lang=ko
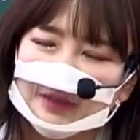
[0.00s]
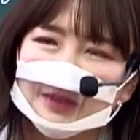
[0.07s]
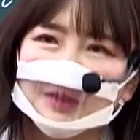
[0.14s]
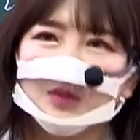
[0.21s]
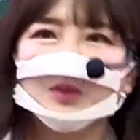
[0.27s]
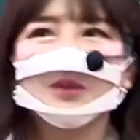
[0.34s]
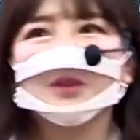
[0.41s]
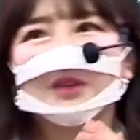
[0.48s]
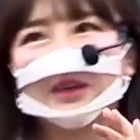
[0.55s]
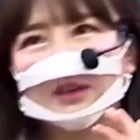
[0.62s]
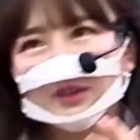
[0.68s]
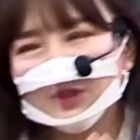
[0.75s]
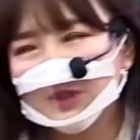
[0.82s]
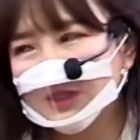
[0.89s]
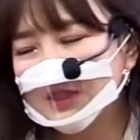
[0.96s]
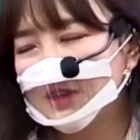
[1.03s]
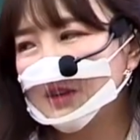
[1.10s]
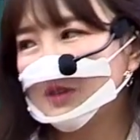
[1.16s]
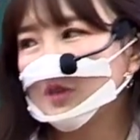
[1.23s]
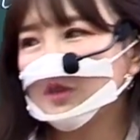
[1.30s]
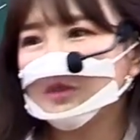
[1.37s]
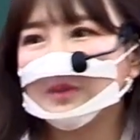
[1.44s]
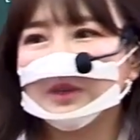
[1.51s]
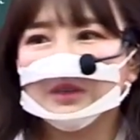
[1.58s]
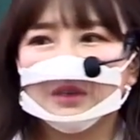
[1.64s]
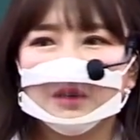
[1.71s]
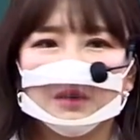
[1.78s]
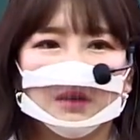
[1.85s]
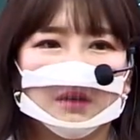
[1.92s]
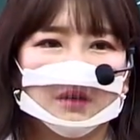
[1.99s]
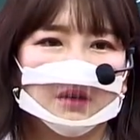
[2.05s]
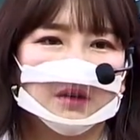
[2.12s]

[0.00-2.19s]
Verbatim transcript: 너 이래 가지고 이래 가지고 막 이렇게 얘기.